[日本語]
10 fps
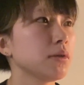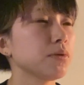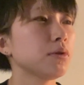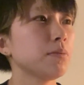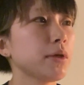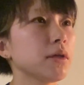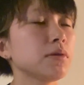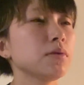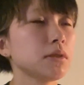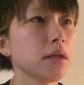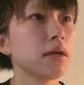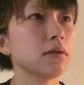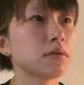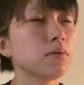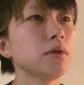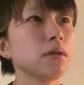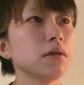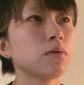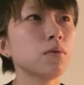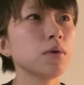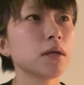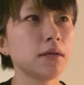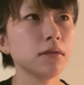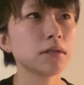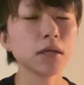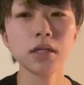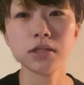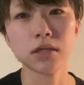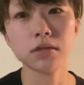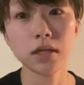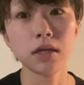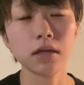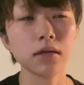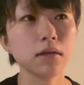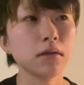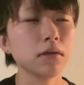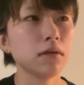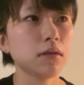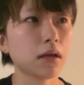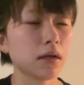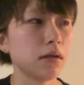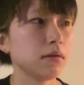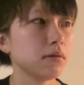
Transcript: そういうのも影響してすごい心が疲れちゃってなんか